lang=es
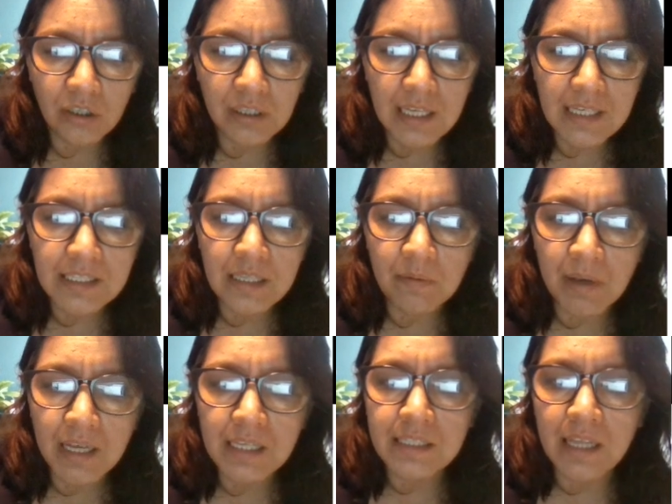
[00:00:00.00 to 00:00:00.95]

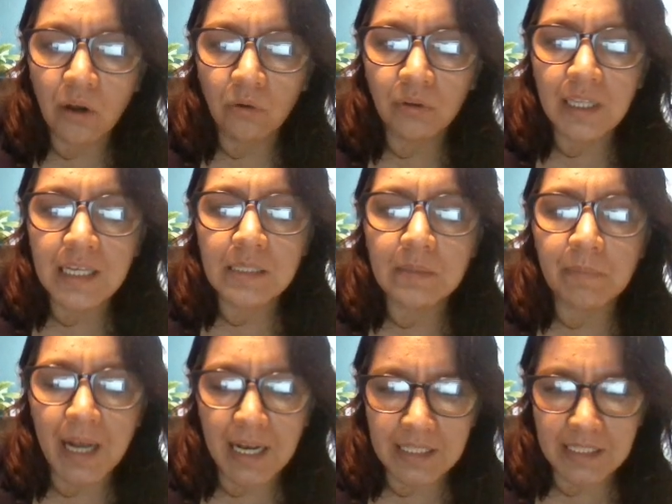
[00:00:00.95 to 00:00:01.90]
testimes tautes
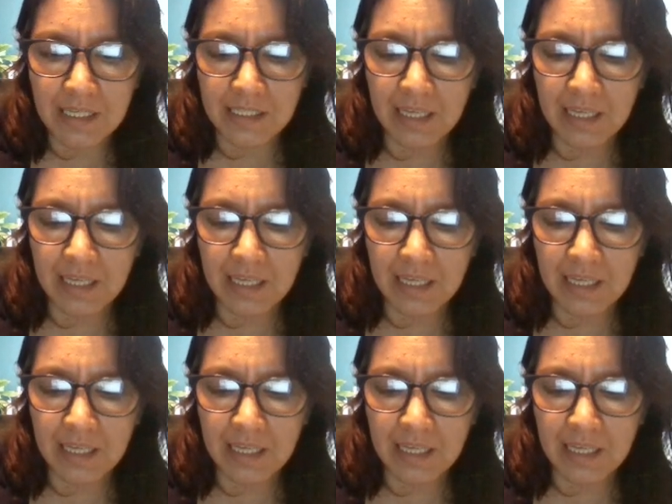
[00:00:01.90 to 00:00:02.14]
praxis.